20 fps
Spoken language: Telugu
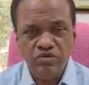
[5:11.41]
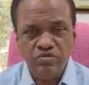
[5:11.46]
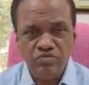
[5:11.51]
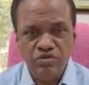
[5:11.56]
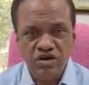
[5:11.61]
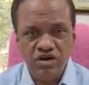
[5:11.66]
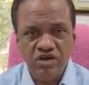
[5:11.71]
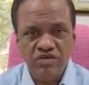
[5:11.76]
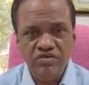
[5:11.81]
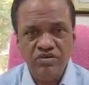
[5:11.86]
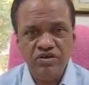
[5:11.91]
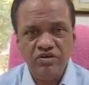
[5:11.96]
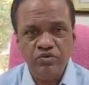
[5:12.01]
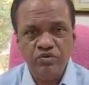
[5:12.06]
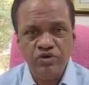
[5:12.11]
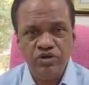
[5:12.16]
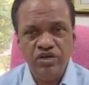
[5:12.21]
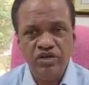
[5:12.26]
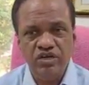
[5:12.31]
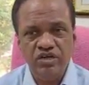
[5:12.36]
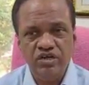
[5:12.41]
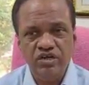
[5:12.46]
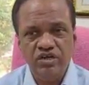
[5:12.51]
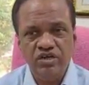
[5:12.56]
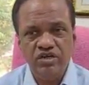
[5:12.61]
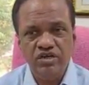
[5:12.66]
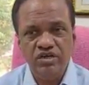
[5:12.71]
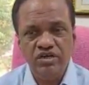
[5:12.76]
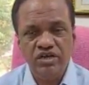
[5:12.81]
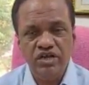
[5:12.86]
బ్రహ్మాండమైన గుడి
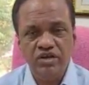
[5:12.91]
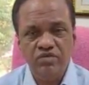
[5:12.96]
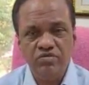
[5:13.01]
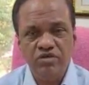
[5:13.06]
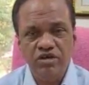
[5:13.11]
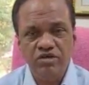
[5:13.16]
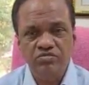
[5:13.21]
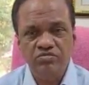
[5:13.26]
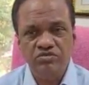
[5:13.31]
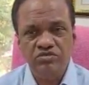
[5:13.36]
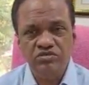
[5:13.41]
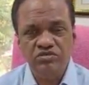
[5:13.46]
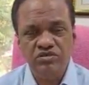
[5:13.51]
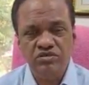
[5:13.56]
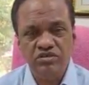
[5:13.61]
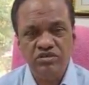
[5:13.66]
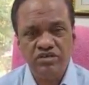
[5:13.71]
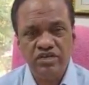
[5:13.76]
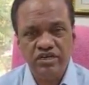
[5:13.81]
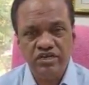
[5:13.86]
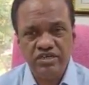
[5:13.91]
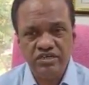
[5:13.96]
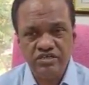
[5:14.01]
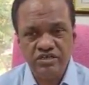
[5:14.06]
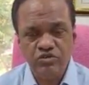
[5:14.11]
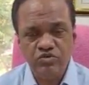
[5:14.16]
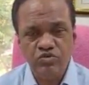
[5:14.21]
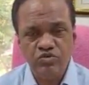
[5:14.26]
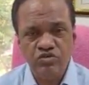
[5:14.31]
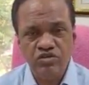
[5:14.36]
నిర్మాణం ఎట్లా
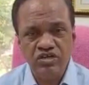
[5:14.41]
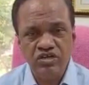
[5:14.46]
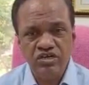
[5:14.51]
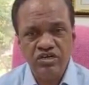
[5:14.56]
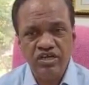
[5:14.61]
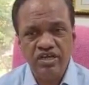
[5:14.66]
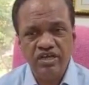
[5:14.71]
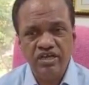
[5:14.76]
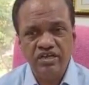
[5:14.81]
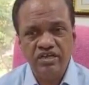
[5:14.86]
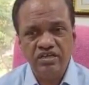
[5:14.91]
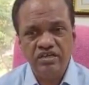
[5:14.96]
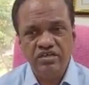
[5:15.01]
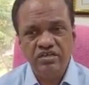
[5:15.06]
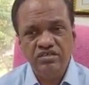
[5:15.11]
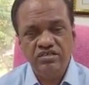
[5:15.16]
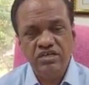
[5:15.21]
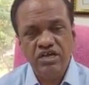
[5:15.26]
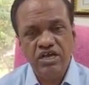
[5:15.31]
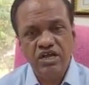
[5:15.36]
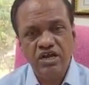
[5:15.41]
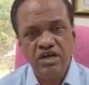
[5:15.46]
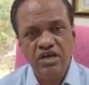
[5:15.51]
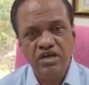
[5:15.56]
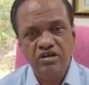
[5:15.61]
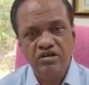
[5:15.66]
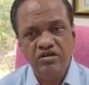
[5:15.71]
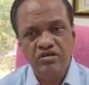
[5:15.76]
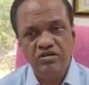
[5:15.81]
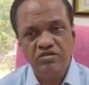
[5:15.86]
జరుగుతుందంటే చాలా
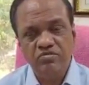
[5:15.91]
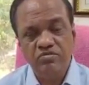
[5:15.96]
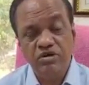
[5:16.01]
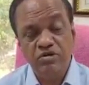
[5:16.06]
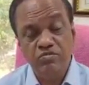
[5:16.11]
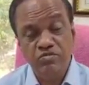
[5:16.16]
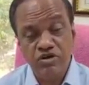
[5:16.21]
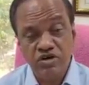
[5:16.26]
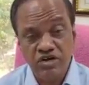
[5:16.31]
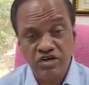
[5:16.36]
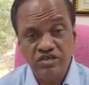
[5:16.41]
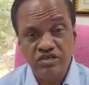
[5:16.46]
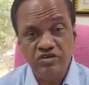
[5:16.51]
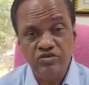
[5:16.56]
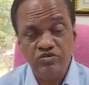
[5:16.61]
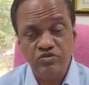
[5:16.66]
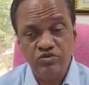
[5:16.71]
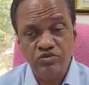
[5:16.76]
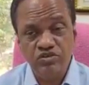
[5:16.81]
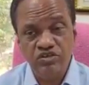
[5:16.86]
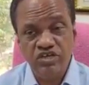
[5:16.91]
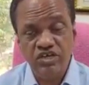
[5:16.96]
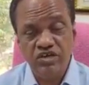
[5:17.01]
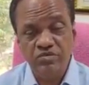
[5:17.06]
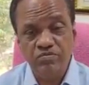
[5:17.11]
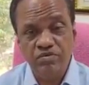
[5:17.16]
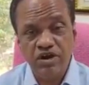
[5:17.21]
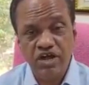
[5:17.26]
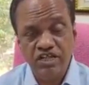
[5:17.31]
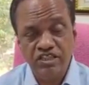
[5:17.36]
బ్రహ్మాండంగా జరుగుతుంది ఈ
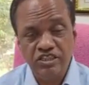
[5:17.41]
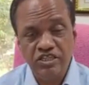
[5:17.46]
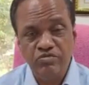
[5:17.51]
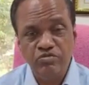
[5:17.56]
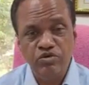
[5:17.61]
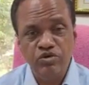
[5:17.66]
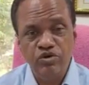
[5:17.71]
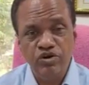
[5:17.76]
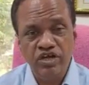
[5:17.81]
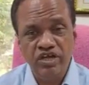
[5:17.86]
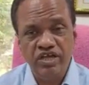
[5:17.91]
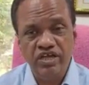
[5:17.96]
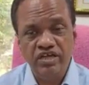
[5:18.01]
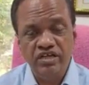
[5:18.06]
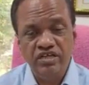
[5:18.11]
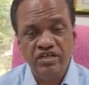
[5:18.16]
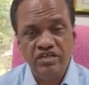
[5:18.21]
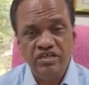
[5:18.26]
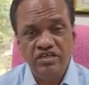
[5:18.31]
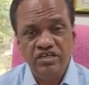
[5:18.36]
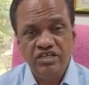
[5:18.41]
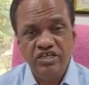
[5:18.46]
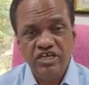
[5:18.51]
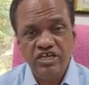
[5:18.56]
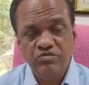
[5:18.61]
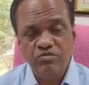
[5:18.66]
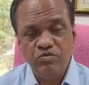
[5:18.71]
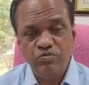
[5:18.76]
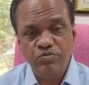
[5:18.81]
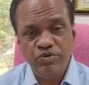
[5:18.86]
ప్రాంతంలోనే ఈ
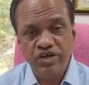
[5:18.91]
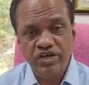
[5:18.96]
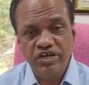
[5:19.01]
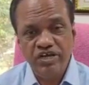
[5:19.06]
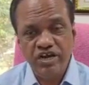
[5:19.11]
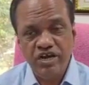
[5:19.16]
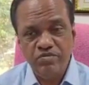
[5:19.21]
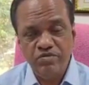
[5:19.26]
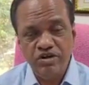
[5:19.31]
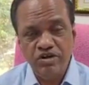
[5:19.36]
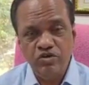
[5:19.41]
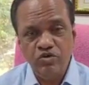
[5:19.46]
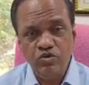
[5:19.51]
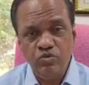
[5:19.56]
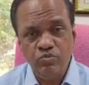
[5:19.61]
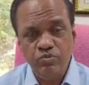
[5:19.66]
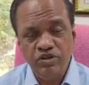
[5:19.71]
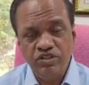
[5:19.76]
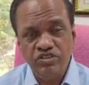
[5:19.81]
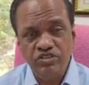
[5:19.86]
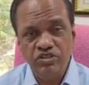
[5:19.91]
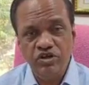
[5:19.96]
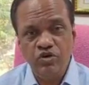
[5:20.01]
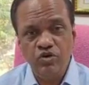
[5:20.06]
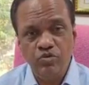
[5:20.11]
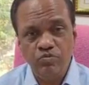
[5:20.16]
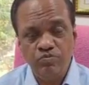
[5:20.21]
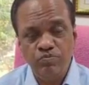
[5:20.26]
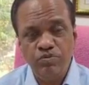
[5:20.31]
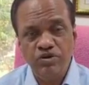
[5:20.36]
ముప్పై గ్రామాలకు పెద్ద
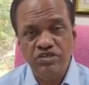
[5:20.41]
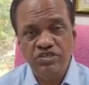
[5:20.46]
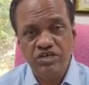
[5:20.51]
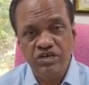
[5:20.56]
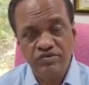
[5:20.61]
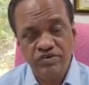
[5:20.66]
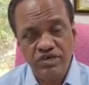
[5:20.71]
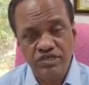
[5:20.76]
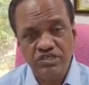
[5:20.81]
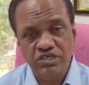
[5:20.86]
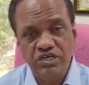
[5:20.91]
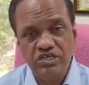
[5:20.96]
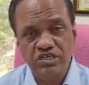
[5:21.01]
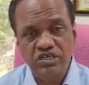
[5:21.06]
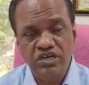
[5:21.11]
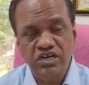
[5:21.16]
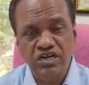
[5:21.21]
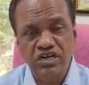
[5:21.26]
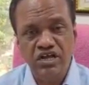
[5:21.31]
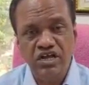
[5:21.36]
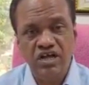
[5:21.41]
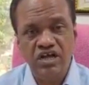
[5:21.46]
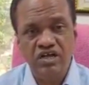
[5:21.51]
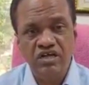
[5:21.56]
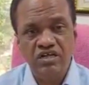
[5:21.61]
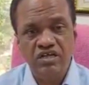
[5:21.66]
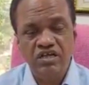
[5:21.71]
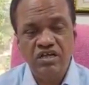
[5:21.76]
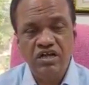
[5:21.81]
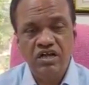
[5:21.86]
గొప్ప శవక్షేత్రంగా
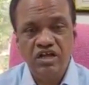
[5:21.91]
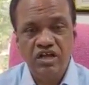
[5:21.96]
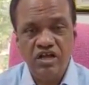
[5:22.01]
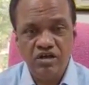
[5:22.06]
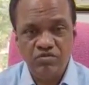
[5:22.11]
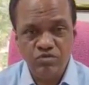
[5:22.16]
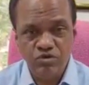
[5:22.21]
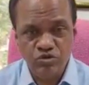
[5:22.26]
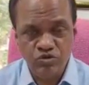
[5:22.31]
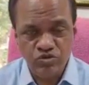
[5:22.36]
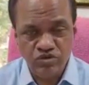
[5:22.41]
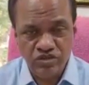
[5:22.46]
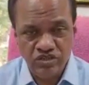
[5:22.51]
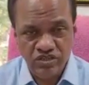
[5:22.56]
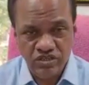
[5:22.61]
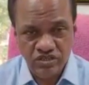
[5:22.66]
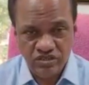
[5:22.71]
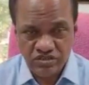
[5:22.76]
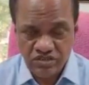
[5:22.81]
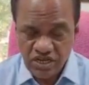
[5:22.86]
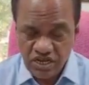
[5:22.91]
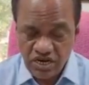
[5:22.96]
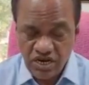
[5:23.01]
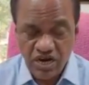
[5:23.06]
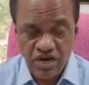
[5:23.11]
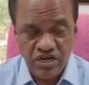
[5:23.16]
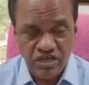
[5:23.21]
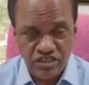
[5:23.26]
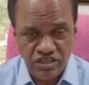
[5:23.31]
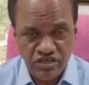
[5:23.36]
కాబోతున్నది చాలా
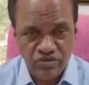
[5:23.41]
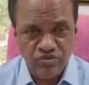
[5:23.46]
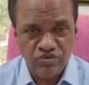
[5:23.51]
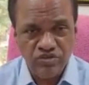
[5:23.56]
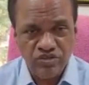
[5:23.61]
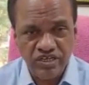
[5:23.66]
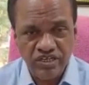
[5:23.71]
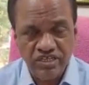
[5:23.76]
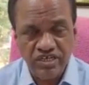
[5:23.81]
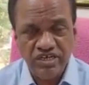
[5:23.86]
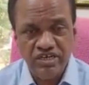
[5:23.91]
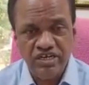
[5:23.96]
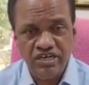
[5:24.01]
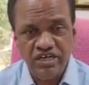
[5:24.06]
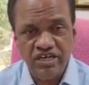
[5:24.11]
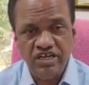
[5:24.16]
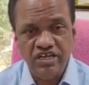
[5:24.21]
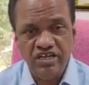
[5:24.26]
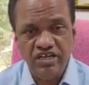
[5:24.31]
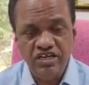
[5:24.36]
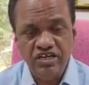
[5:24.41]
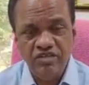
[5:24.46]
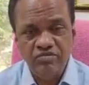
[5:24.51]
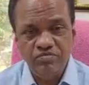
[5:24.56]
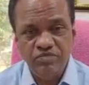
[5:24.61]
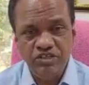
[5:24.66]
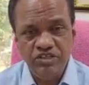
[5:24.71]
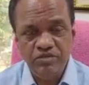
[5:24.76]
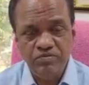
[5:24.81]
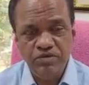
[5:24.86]
ఆనందంగా ఉంది ఎందుకంటే
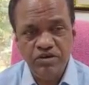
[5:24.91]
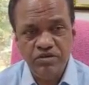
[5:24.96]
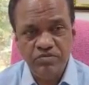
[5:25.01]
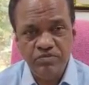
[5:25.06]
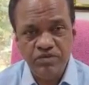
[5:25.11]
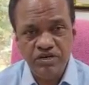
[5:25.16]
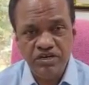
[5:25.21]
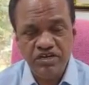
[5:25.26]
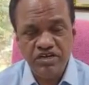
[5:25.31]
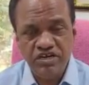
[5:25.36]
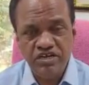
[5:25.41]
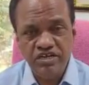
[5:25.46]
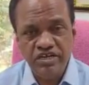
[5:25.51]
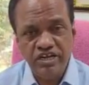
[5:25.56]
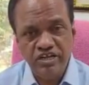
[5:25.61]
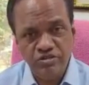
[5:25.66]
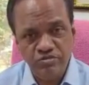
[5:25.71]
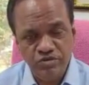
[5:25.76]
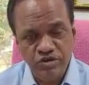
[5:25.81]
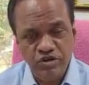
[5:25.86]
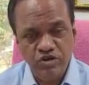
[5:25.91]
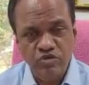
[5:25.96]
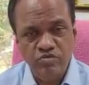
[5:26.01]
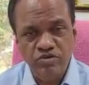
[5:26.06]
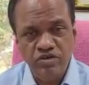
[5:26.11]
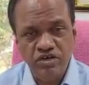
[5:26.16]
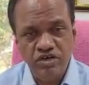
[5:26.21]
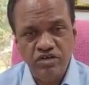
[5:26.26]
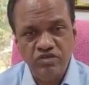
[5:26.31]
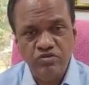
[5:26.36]
పెద్దపల్లి పట్టణానికి ఎనిమిది
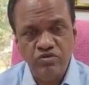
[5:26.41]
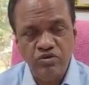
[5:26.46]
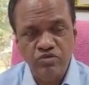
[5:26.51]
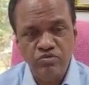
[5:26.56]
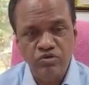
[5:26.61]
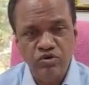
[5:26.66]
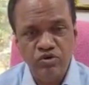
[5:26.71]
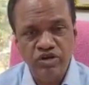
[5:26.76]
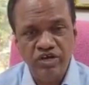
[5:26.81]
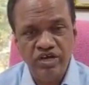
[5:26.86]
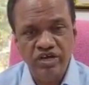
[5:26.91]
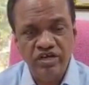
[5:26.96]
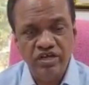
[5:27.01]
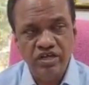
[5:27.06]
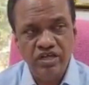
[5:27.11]
కిలోమీటర్ల దూరంలోనే